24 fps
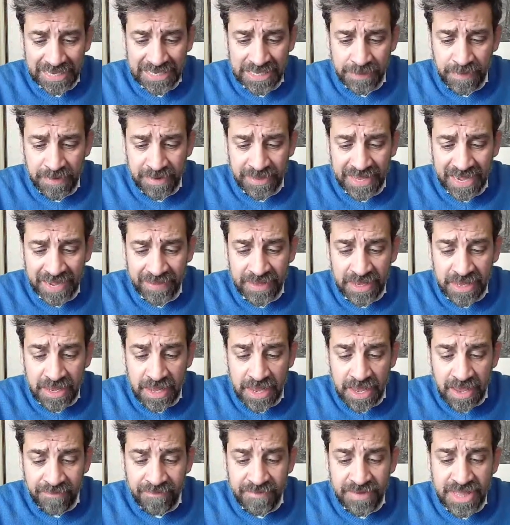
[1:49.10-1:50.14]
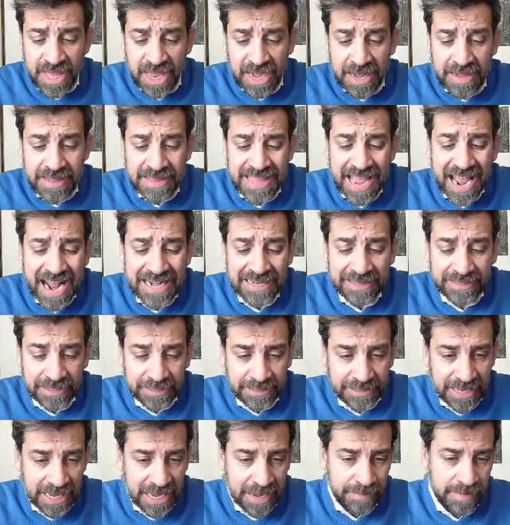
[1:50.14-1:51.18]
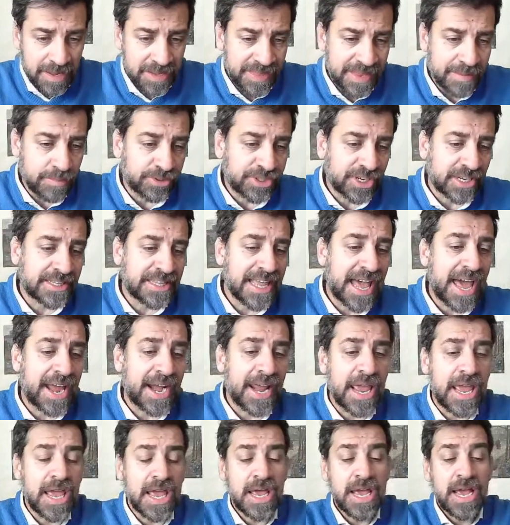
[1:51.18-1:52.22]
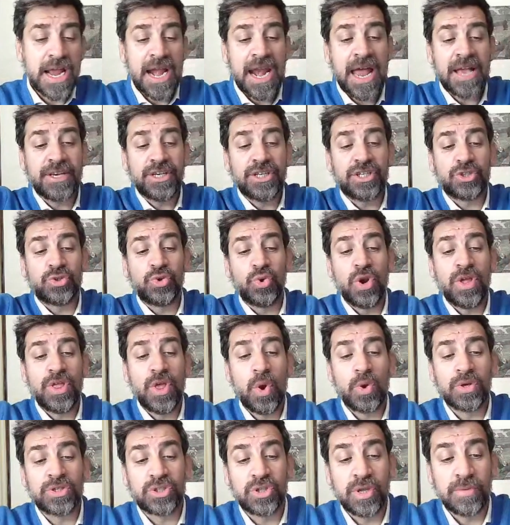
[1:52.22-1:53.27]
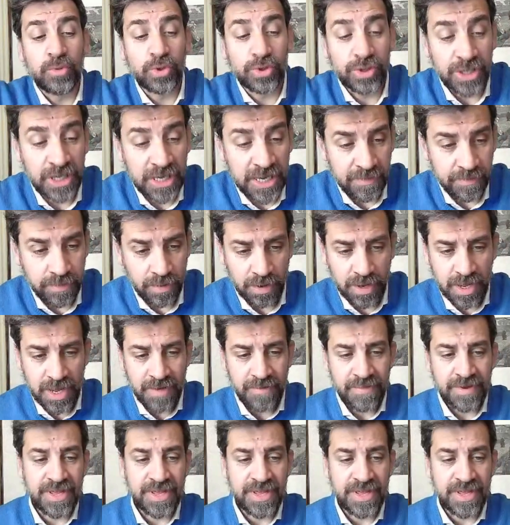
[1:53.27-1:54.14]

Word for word: vi permetterà di vedere tanti temi, andremo a trattare la gestione dello stato emotivo,